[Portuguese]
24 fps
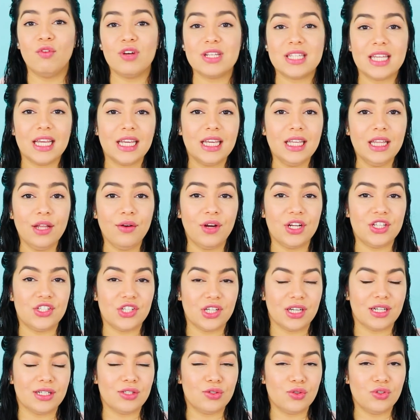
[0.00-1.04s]
Você que deu a
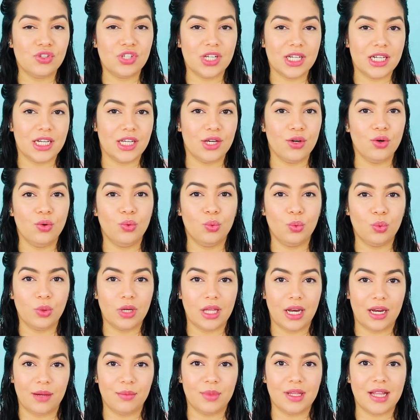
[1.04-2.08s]
dica sugeriu um
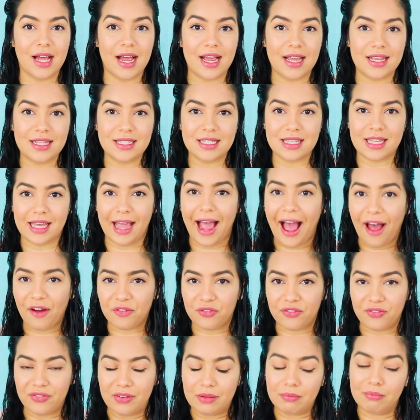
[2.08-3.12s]
creme da
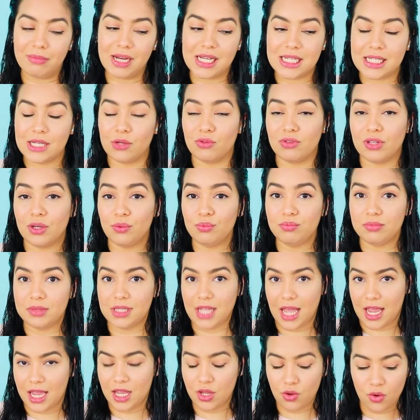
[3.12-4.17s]
Scaf, mas eu não
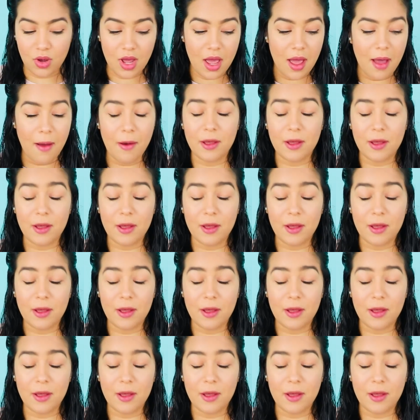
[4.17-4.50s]
tenho.